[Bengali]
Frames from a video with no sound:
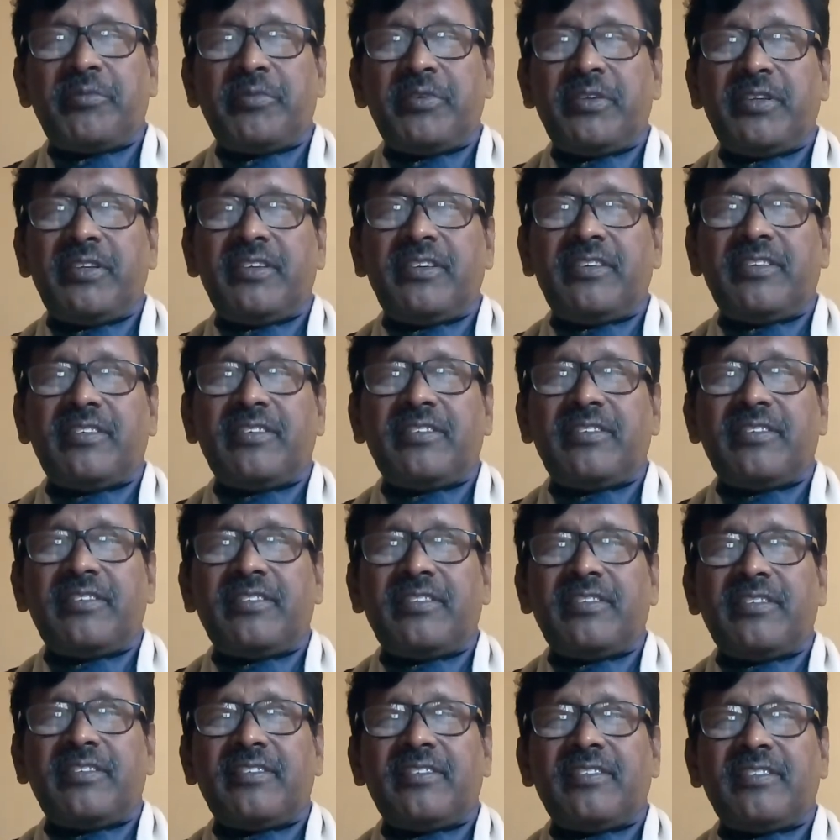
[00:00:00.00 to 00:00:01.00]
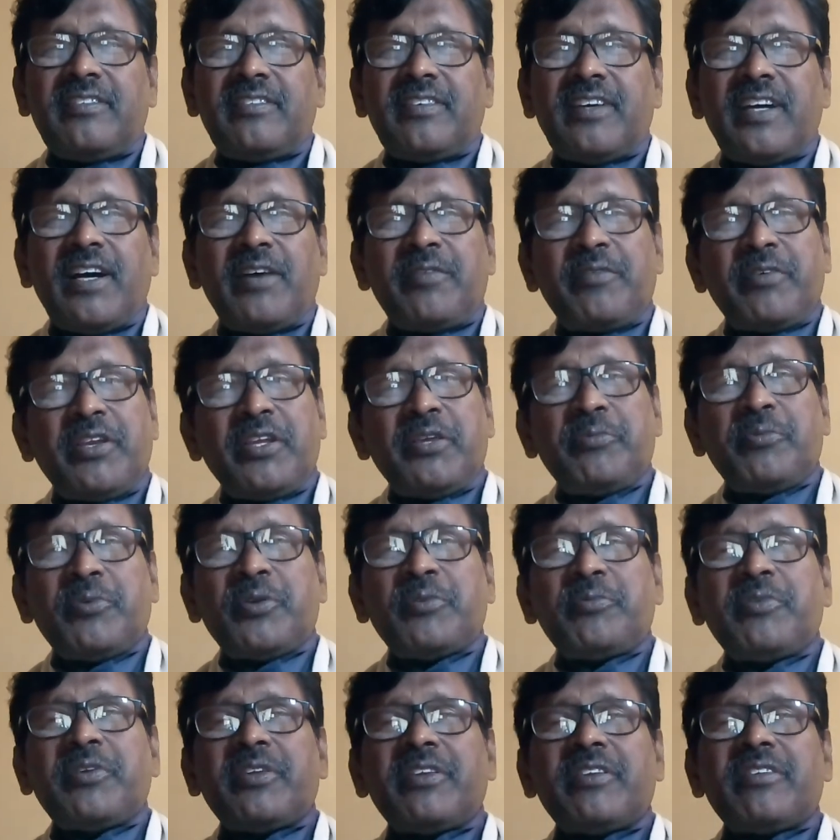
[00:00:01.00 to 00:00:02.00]
আমি আমার এই
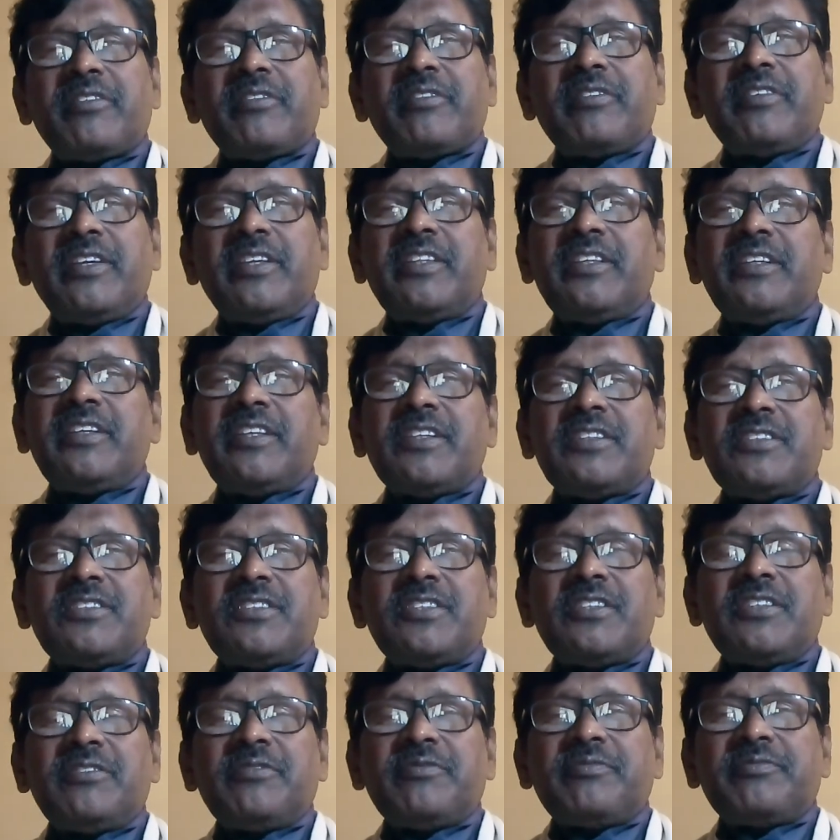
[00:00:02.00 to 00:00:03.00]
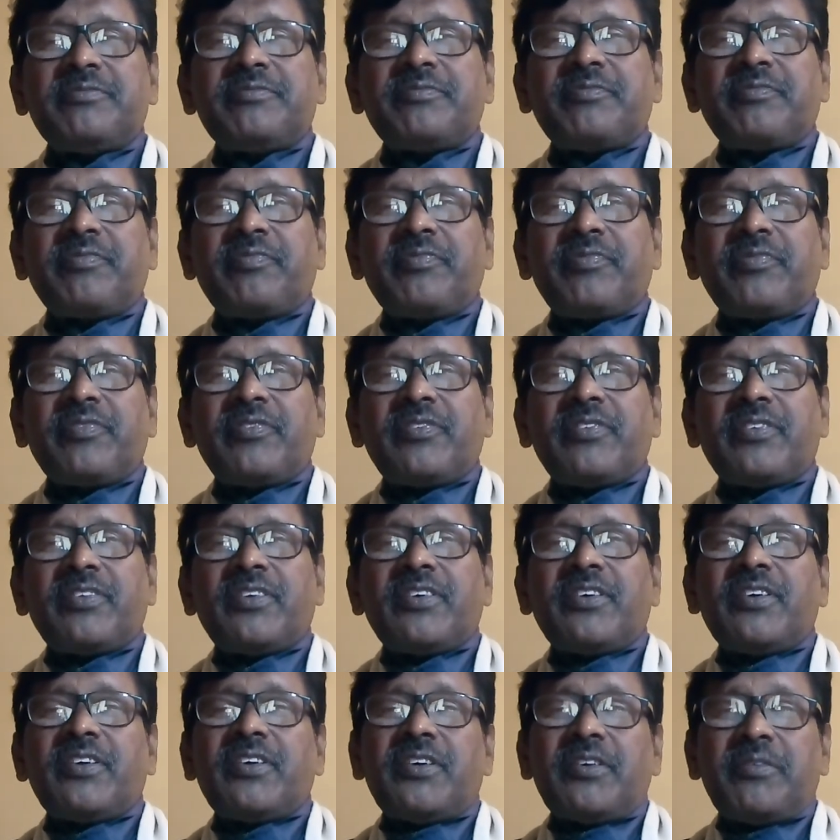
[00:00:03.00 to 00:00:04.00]
পর্বের ইতি টানছি
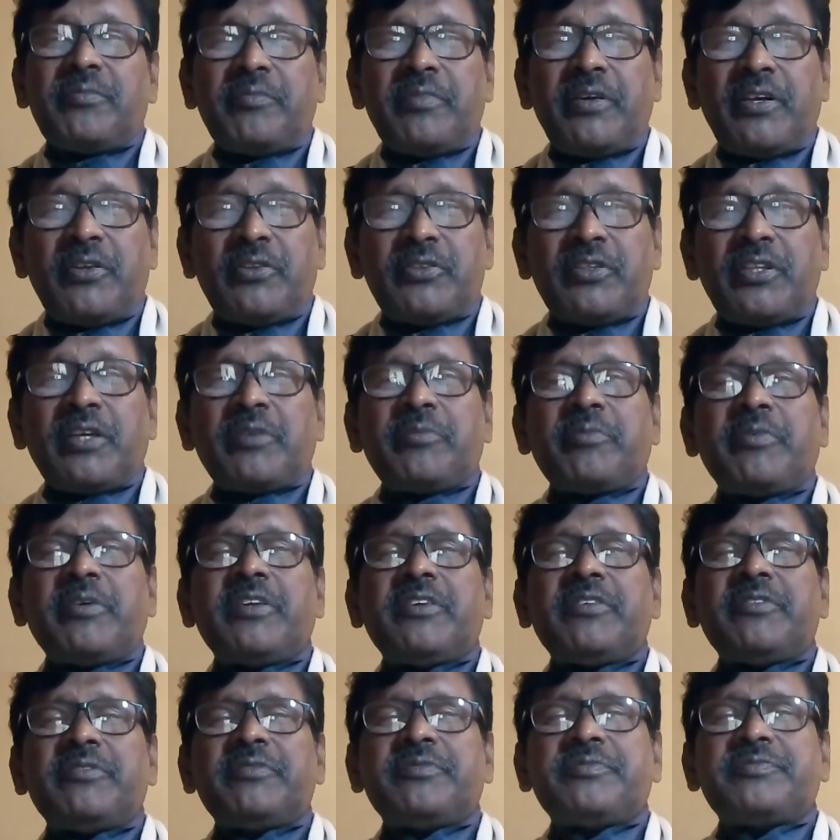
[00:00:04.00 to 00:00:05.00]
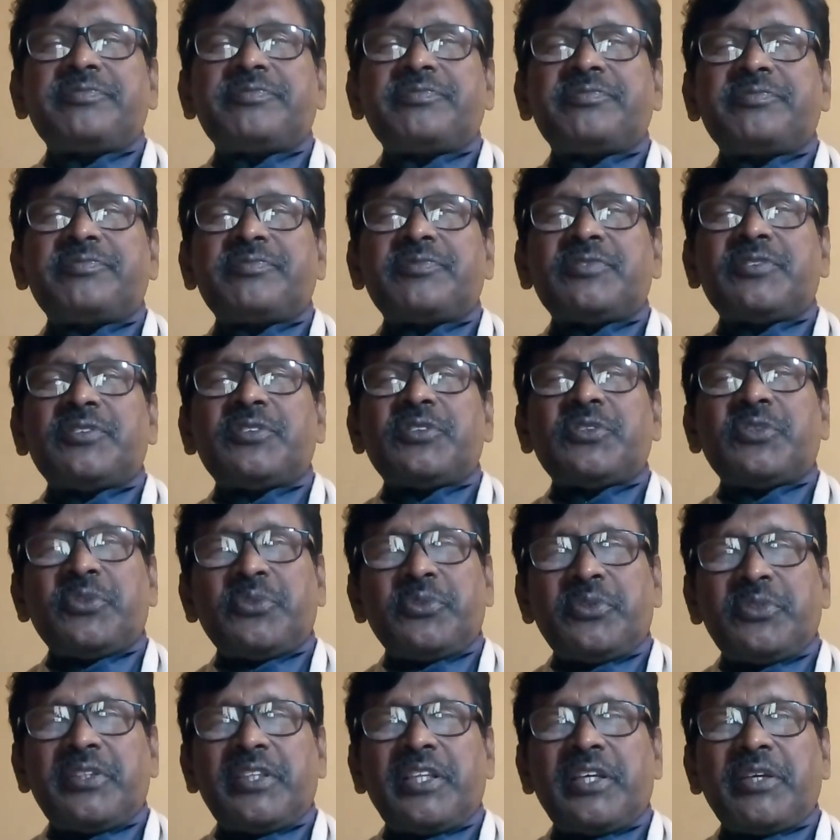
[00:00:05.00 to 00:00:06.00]
ভালো থাকবেন
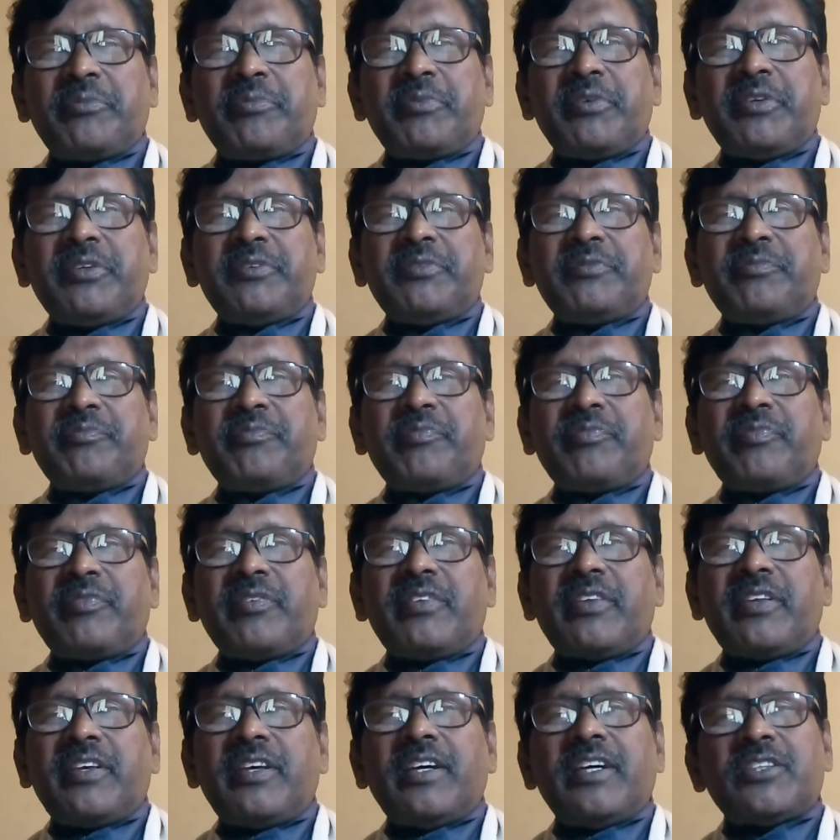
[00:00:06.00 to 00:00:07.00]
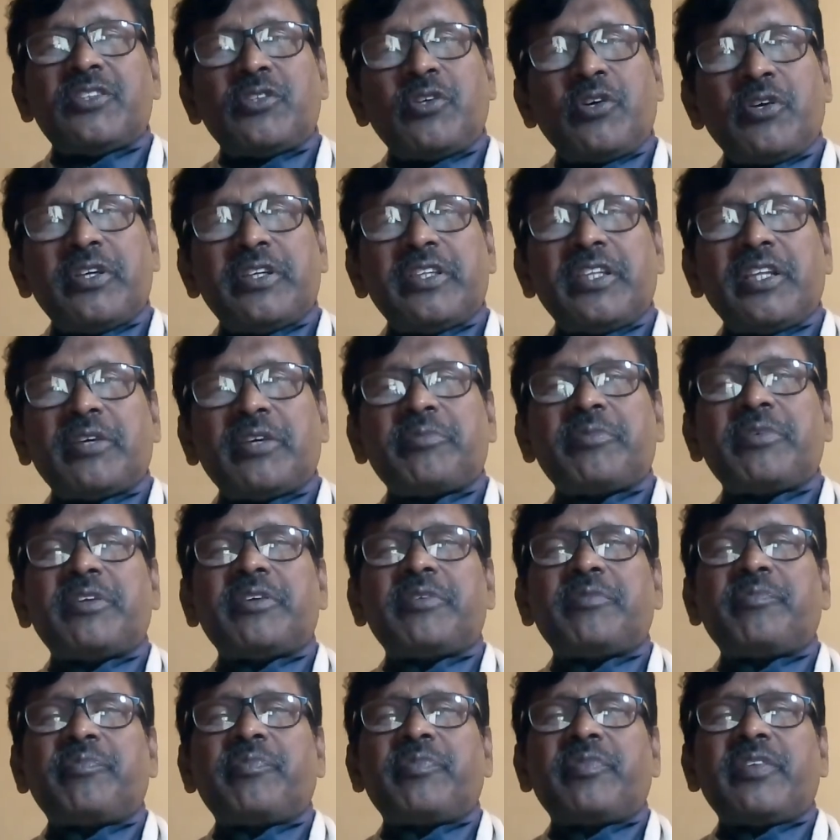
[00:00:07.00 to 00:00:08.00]
সুন্দর থাকবেন সঙ্গে
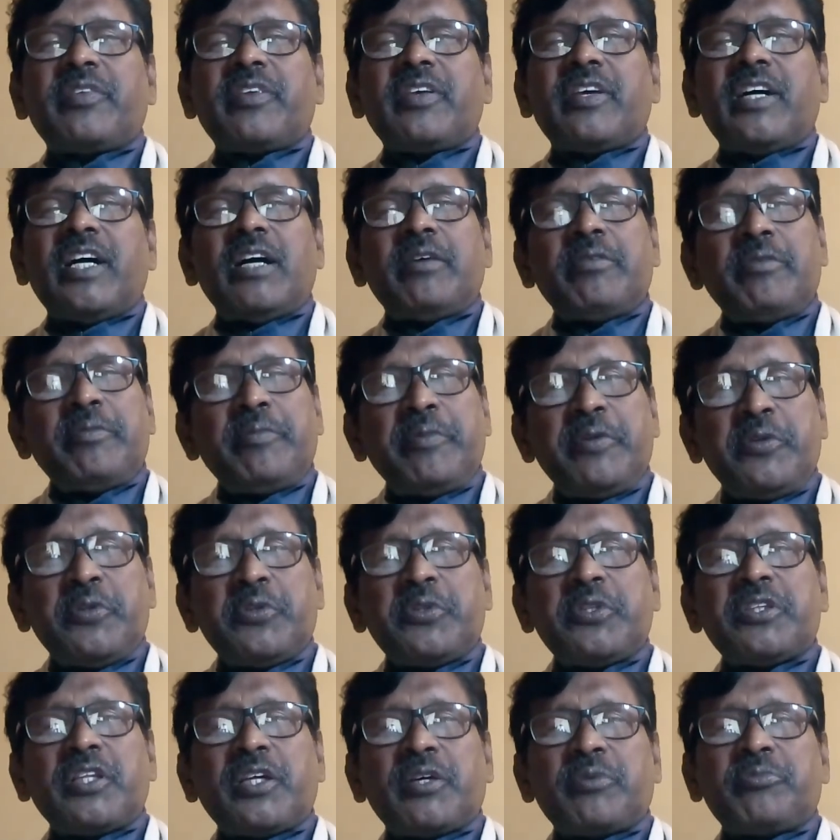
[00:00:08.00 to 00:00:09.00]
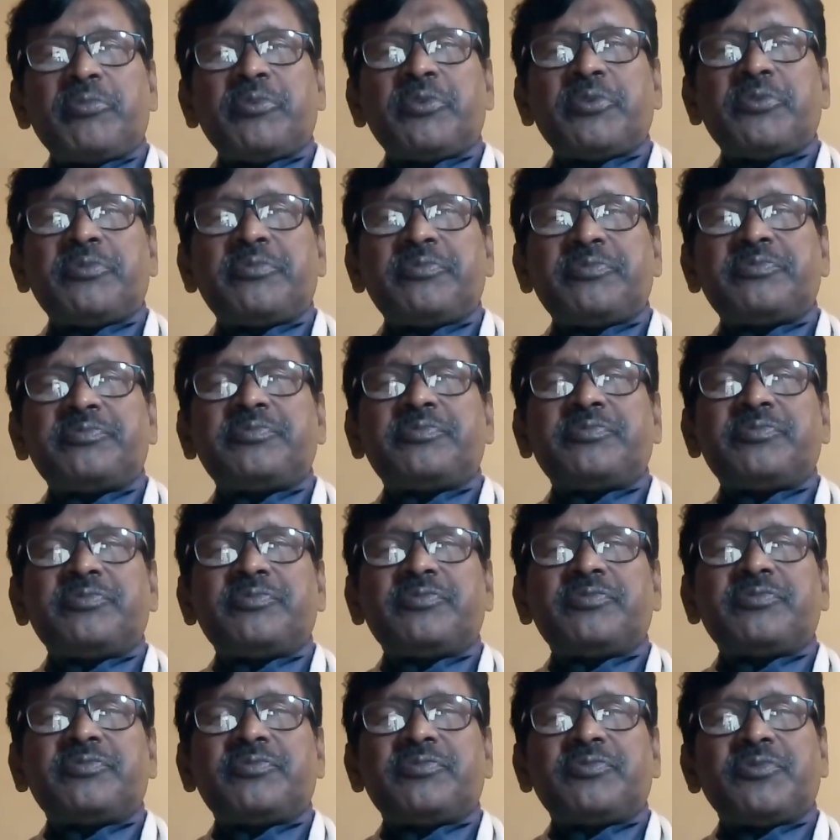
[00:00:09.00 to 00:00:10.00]
থাকবেন আমি ভিডিওতে থাকব
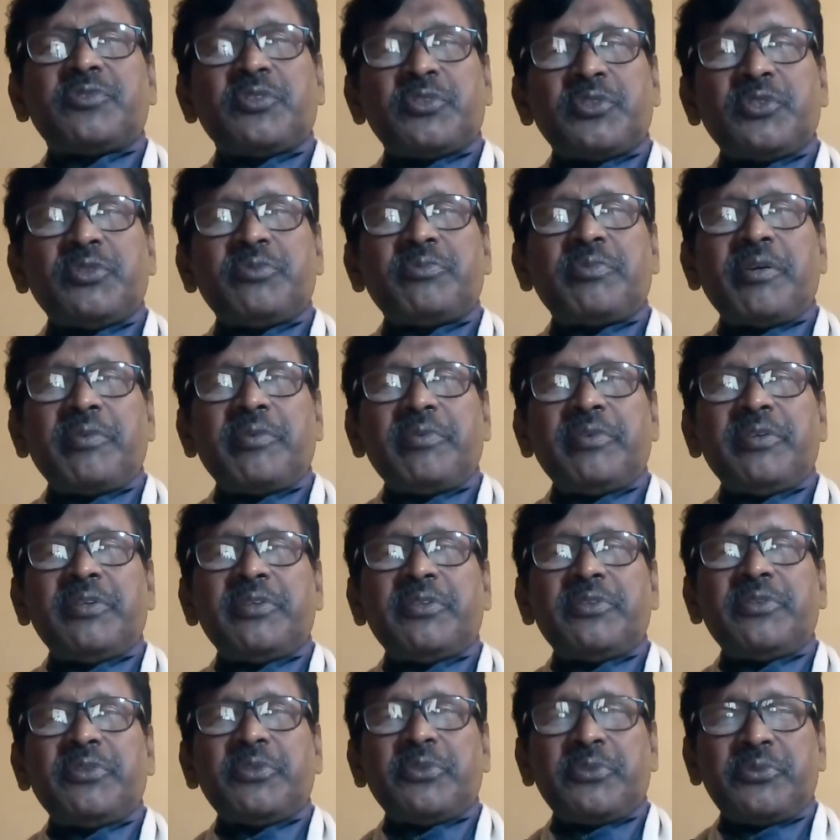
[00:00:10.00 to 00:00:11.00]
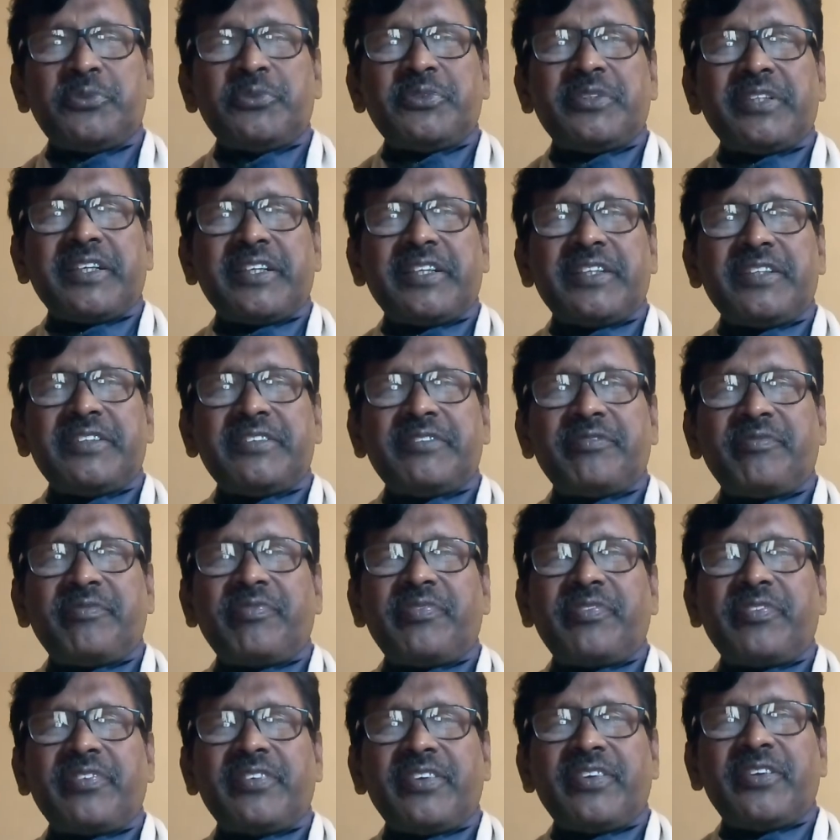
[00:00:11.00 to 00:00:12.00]
নতুনভাবে নতুন জায়গায়
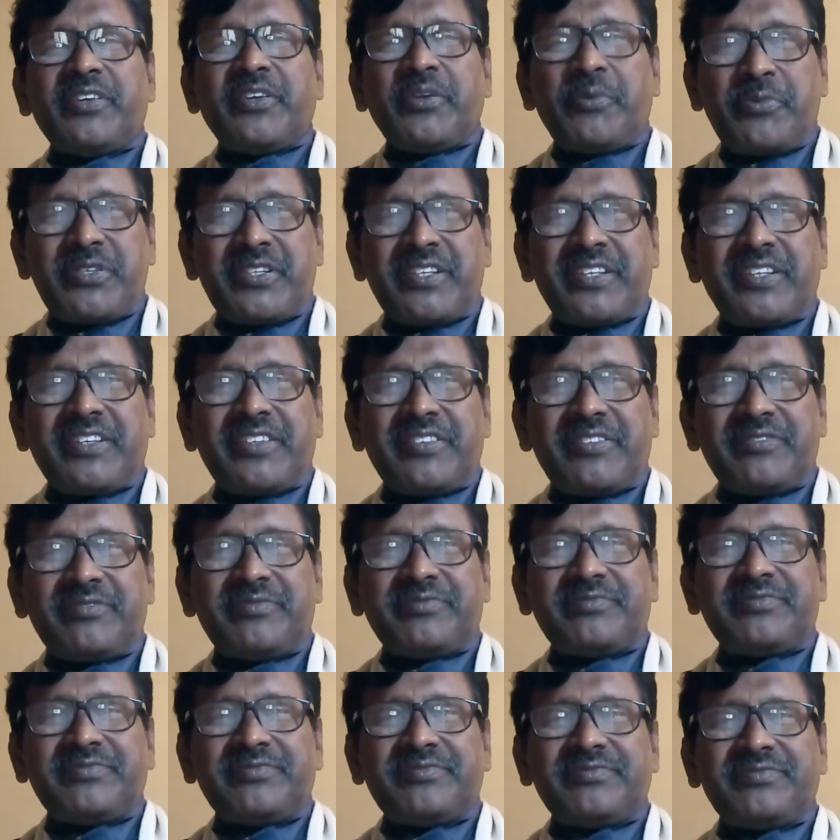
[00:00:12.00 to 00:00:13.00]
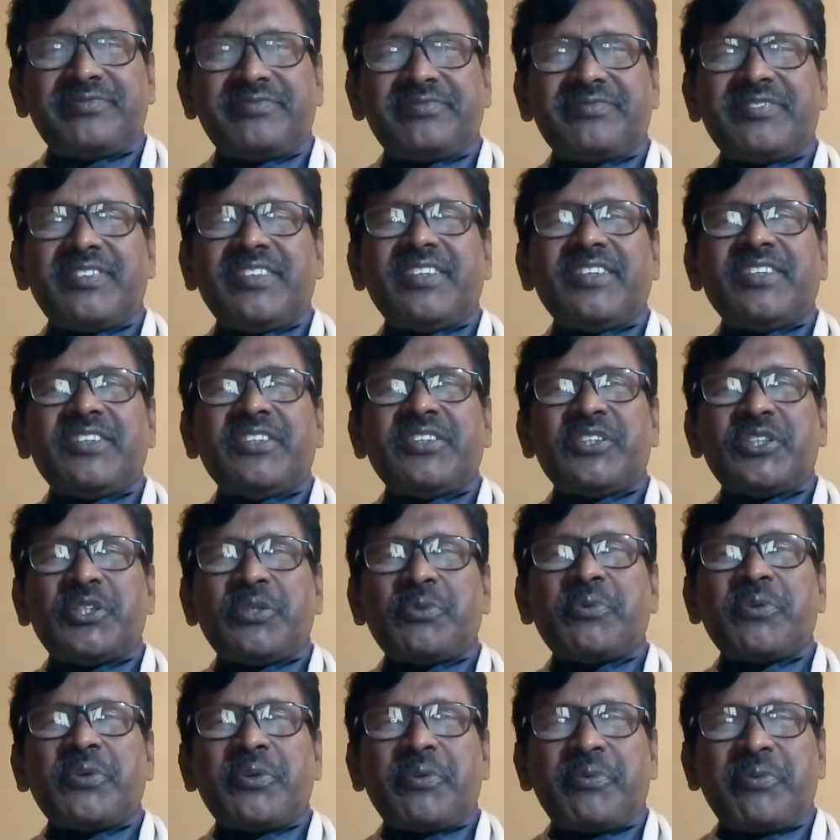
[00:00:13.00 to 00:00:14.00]
নমস্কার
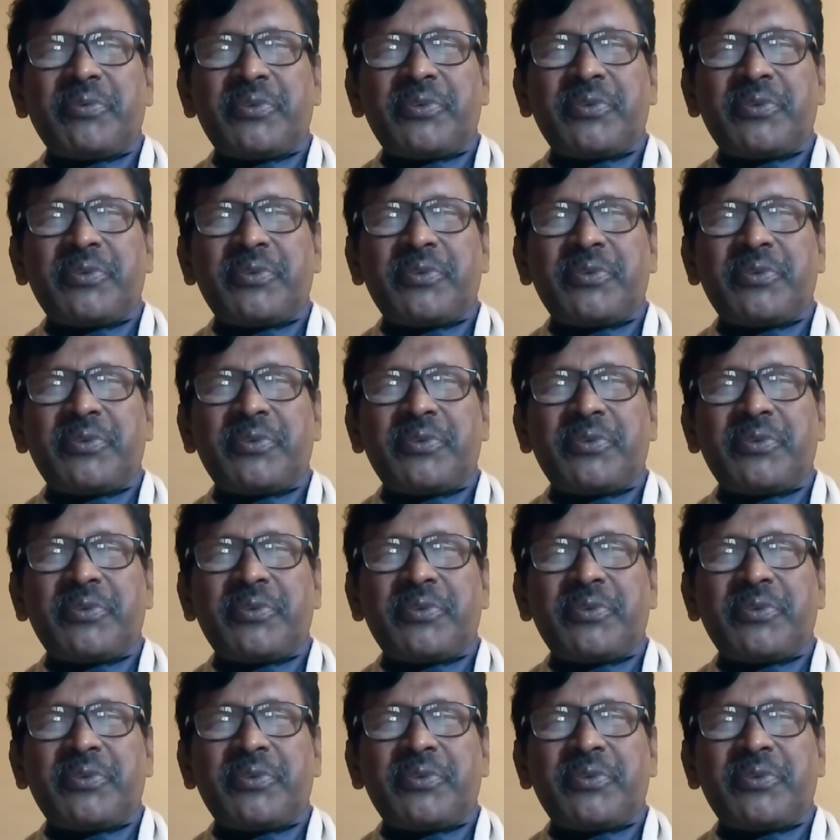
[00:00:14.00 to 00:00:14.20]
শুভ